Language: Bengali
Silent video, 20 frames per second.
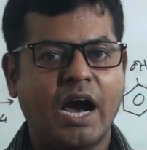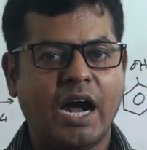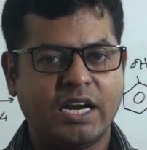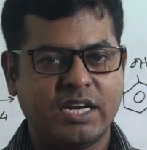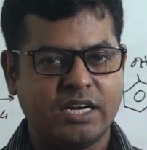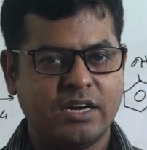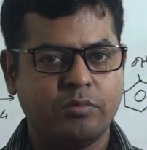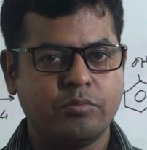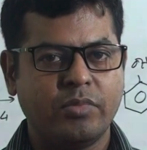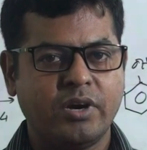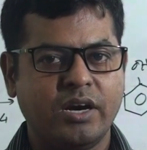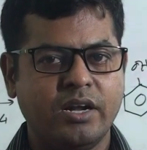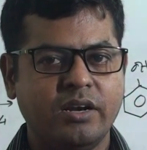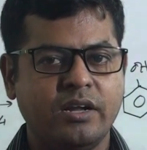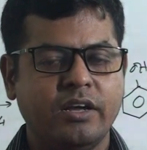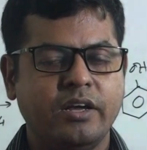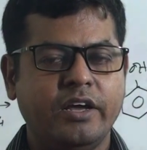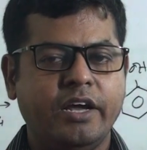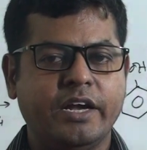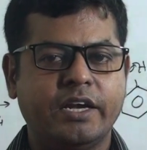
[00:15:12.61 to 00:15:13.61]
আট নাম্বার
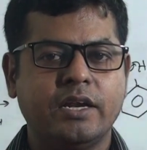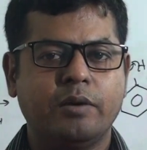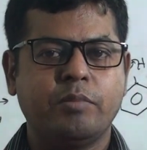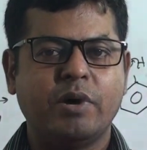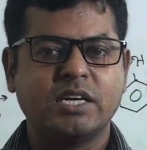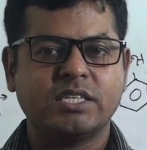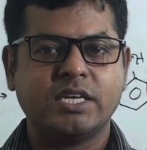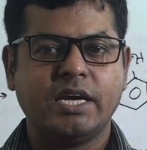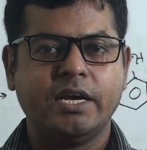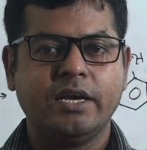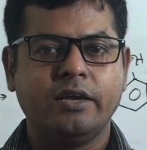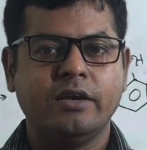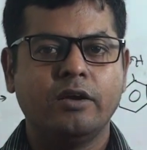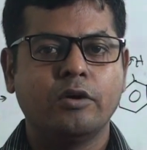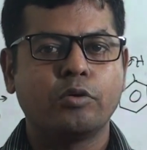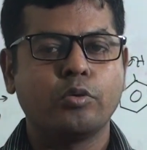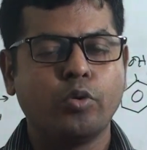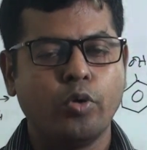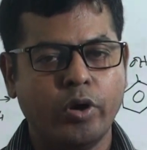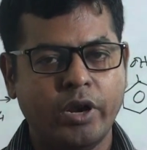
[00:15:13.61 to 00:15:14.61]
এটা বাসায়
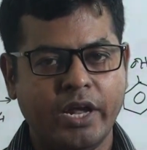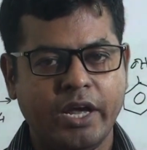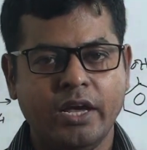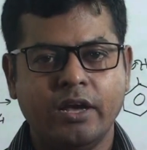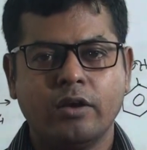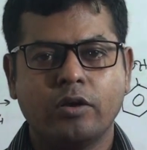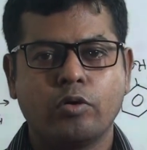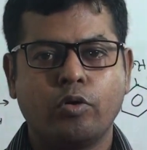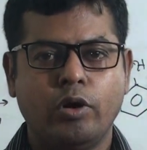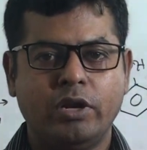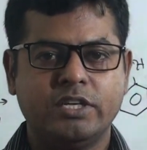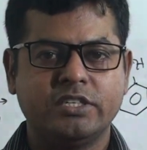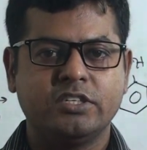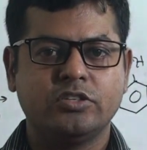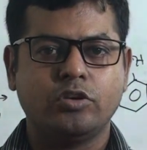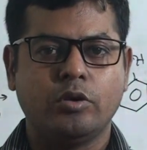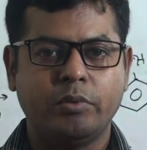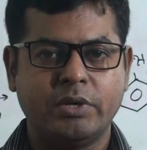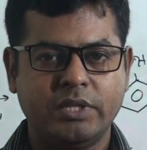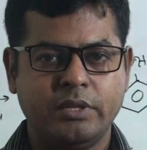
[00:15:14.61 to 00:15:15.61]
করে কলেজে
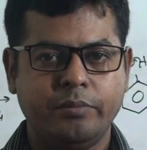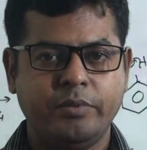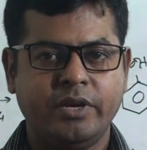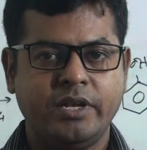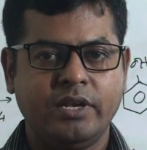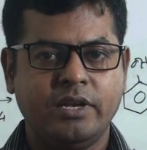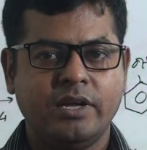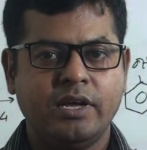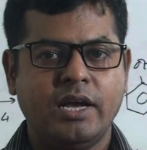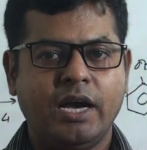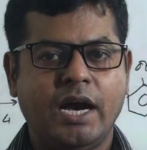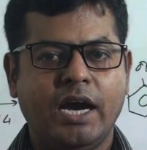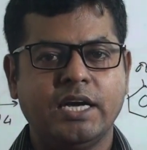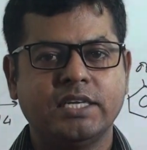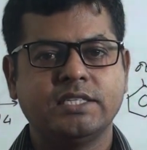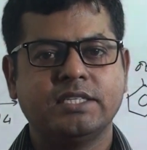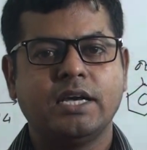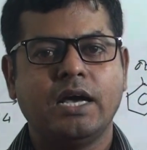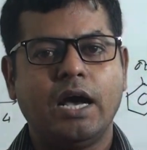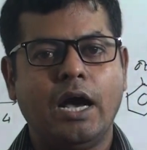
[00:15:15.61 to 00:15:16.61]
জমা দেবেন
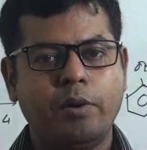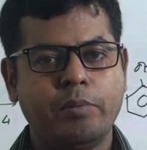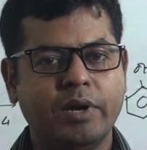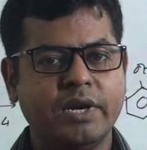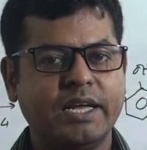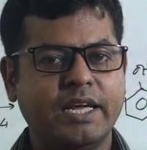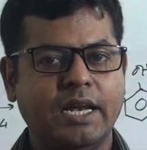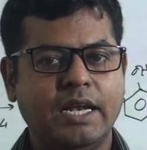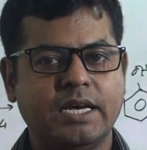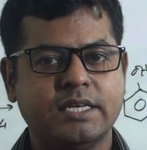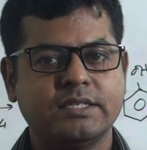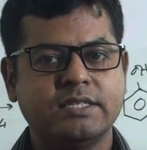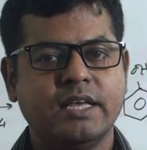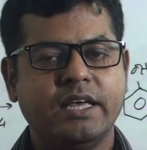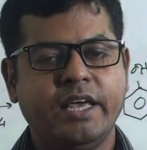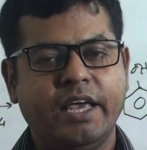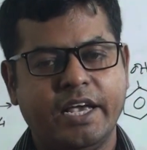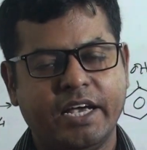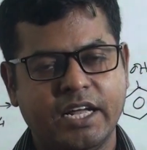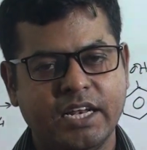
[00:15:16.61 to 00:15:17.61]
আজ আমার ক্লাস
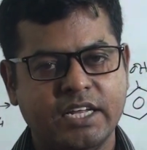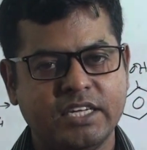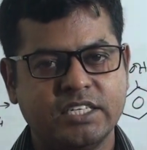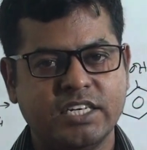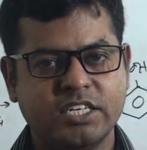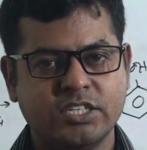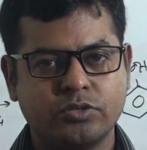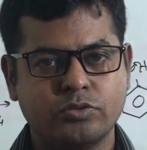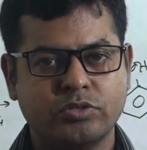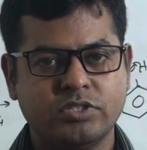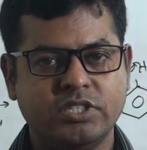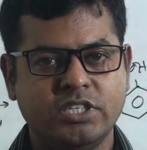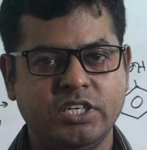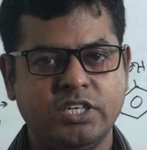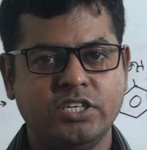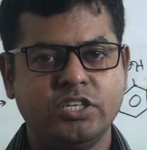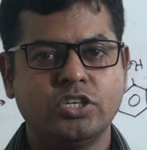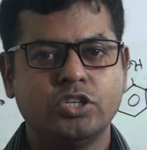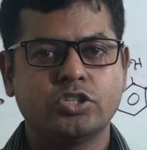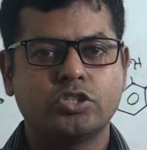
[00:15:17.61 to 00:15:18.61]
এখানেই শেষ করছি
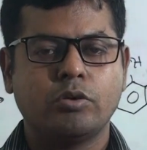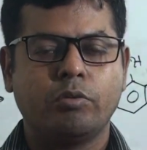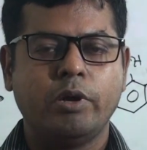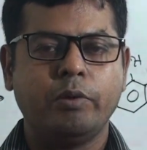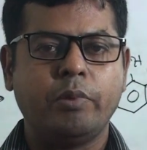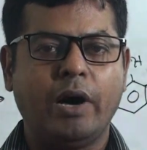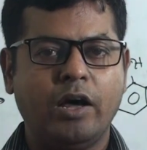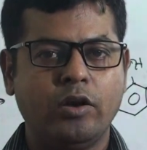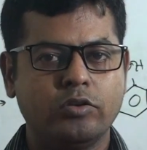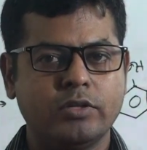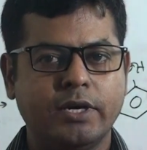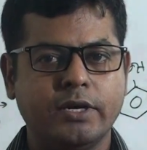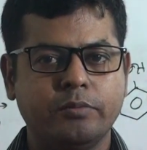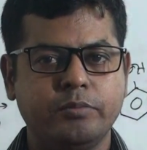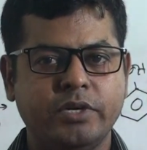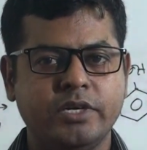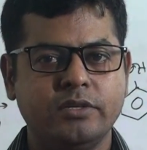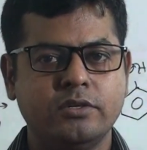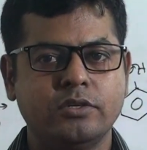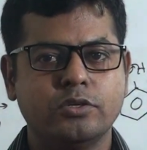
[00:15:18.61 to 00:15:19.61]
সবাই ভালো
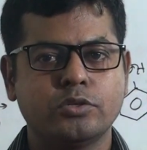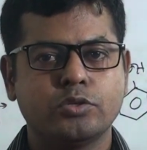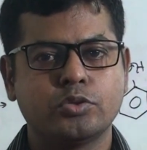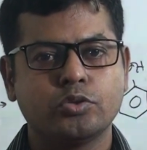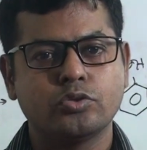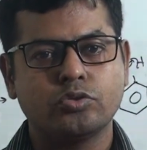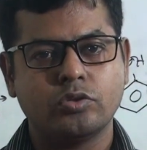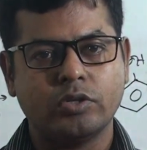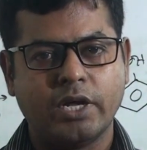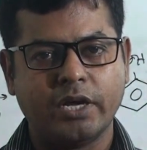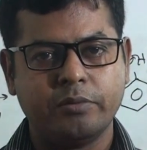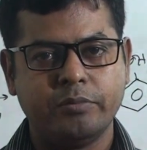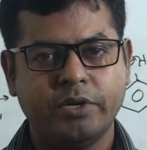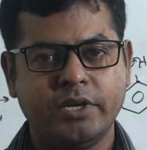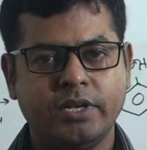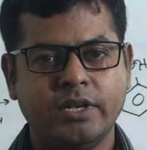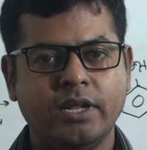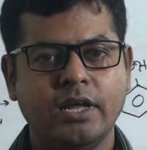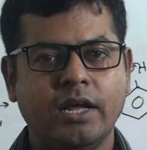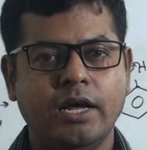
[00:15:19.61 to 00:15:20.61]
থাকবেন সুস্থ
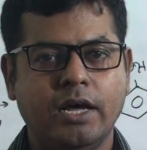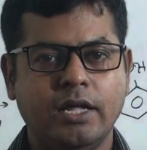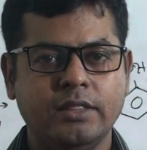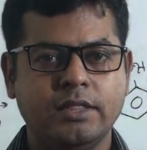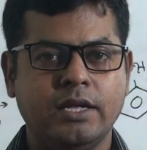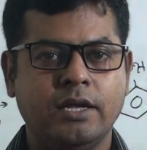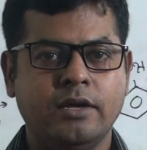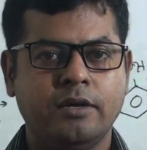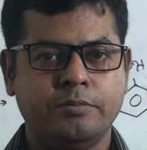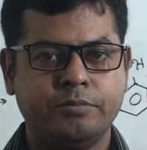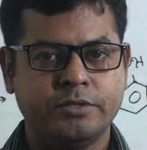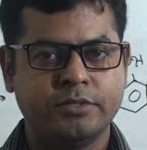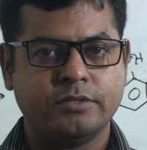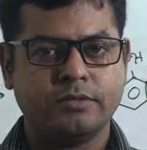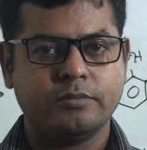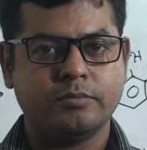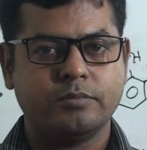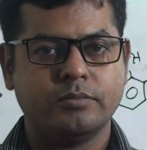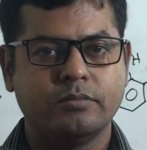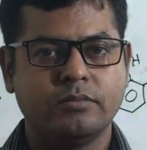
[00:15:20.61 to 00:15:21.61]
থাকবেন আল্লাহ
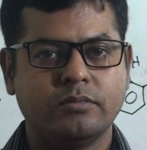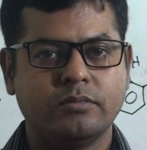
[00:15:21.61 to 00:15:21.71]
হাফেজ